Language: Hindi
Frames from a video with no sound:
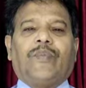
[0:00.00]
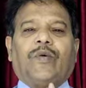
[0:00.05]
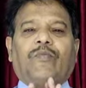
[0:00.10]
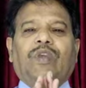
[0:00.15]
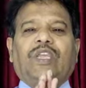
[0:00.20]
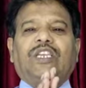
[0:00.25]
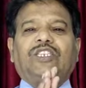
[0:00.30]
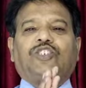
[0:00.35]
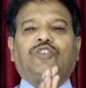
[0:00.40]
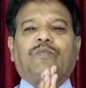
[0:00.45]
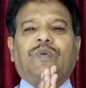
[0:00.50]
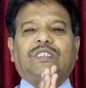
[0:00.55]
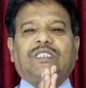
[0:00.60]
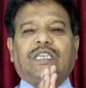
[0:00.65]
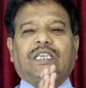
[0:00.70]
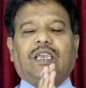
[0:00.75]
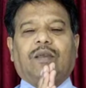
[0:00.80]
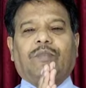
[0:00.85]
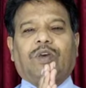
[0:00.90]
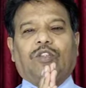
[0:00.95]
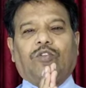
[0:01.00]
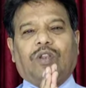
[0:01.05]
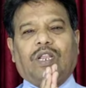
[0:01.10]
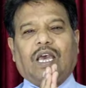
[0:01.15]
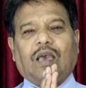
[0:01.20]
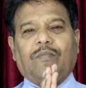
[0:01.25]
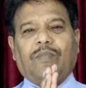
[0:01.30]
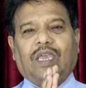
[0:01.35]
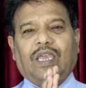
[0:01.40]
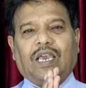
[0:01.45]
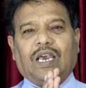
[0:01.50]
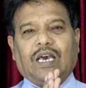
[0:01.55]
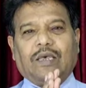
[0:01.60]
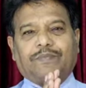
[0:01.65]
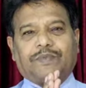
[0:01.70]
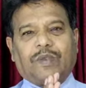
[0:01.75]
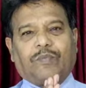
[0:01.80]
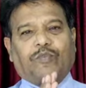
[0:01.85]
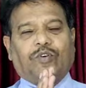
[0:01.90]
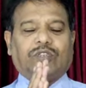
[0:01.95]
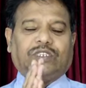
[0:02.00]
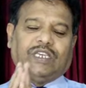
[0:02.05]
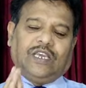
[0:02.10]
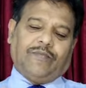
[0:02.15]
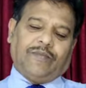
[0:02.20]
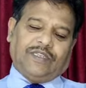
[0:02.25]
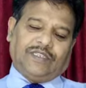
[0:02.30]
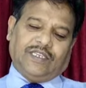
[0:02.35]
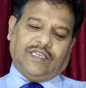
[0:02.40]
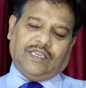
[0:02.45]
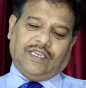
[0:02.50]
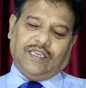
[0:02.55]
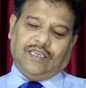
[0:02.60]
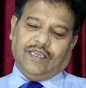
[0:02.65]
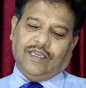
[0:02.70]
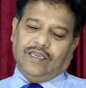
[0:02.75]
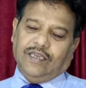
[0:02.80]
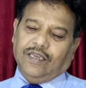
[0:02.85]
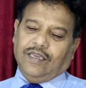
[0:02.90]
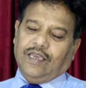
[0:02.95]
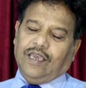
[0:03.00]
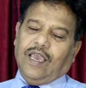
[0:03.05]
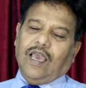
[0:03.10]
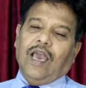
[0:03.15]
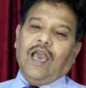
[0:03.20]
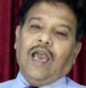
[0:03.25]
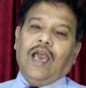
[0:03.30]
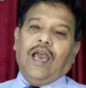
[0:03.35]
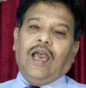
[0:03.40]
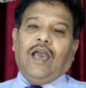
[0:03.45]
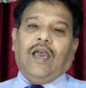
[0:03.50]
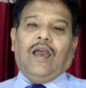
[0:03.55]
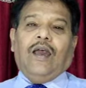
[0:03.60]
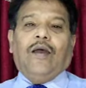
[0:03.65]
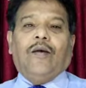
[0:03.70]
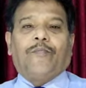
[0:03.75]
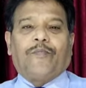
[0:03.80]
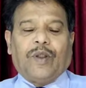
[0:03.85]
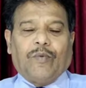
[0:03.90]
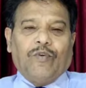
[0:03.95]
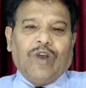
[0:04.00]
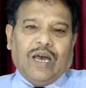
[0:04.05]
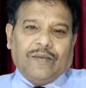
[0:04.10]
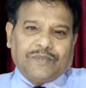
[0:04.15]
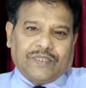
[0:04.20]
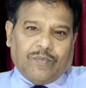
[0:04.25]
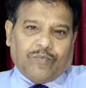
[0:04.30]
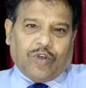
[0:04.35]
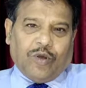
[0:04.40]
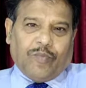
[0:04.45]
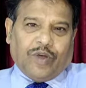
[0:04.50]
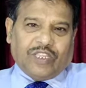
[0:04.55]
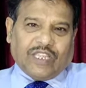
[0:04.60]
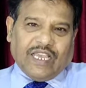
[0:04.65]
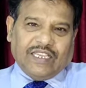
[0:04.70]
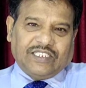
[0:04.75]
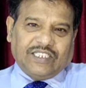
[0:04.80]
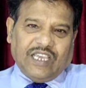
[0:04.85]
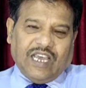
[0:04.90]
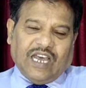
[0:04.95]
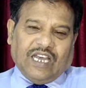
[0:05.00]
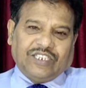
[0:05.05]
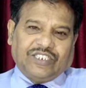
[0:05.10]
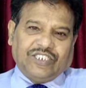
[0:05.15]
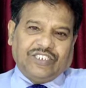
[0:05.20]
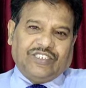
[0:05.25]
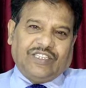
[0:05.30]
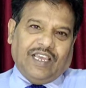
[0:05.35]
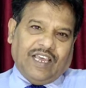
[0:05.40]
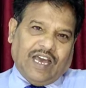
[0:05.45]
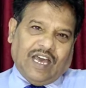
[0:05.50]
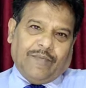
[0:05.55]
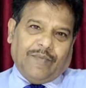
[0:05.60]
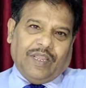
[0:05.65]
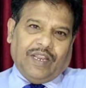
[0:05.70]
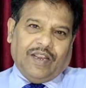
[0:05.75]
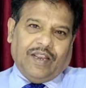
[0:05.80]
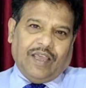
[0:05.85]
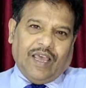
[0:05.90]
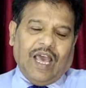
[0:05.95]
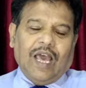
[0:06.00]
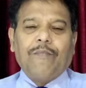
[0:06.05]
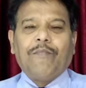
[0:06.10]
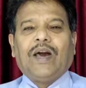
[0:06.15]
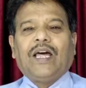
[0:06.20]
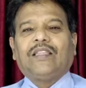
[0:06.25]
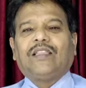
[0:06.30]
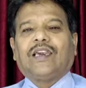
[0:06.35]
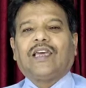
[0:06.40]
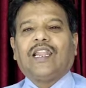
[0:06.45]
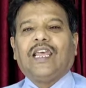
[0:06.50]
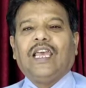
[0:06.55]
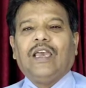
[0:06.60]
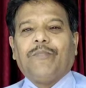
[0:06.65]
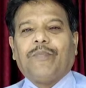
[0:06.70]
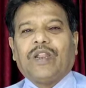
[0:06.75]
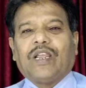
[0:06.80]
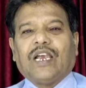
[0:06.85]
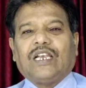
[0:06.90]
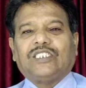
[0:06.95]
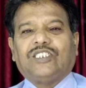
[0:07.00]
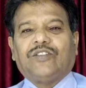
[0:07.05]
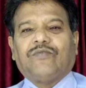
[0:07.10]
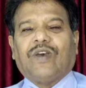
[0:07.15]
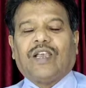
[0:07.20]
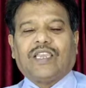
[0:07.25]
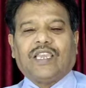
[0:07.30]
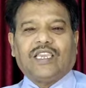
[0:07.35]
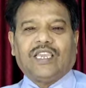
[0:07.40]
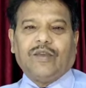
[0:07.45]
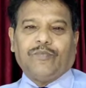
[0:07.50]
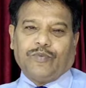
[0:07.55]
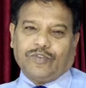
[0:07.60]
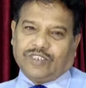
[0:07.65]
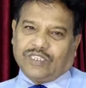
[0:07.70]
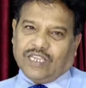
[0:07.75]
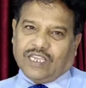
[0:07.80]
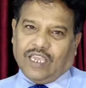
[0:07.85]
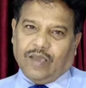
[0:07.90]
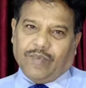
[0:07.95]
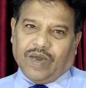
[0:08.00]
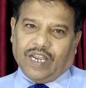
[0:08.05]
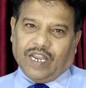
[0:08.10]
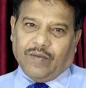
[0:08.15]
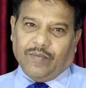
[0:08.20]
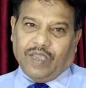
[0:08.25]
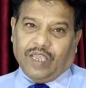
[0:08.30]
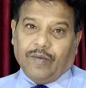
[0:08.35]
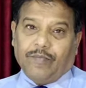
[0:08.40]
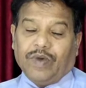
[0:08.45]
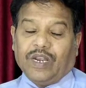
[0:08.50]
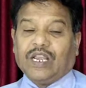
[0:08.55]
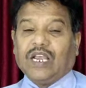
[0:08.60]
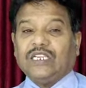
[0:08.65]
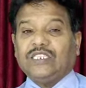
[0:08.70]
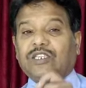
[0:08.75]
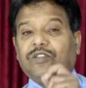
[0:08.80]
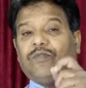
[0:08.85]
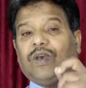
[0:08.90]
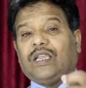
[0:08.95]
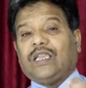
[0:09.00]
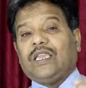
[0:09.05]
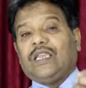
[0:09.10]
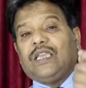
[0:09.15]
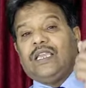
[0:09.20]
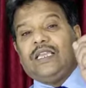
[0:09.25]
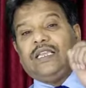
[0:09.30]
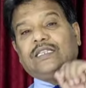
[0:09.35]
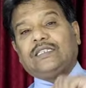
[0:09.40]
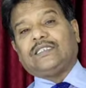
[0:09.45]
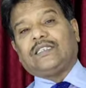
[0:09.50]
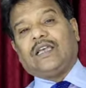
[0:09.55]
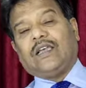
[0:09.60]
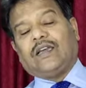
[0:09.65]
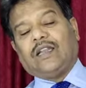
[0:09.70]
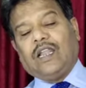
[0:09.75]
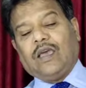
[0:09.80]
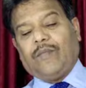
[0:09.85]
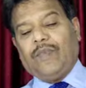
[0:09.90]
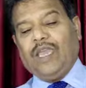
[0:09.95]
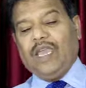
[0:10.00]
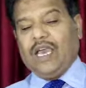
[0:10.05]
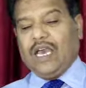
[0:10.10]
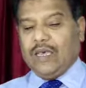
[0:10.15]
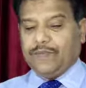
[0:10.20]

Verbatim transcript: प्रभु यीशु मसीह के मधुर नाम में आप सबको जय मसीह की प्रभु आप सबको बताए से आशीष दे आमीन हम बात कर रहे हैं प्रकाशित वाक्य की पुस्तक के बारे में प्रकाशित वाक्य के इस श्रृंखला में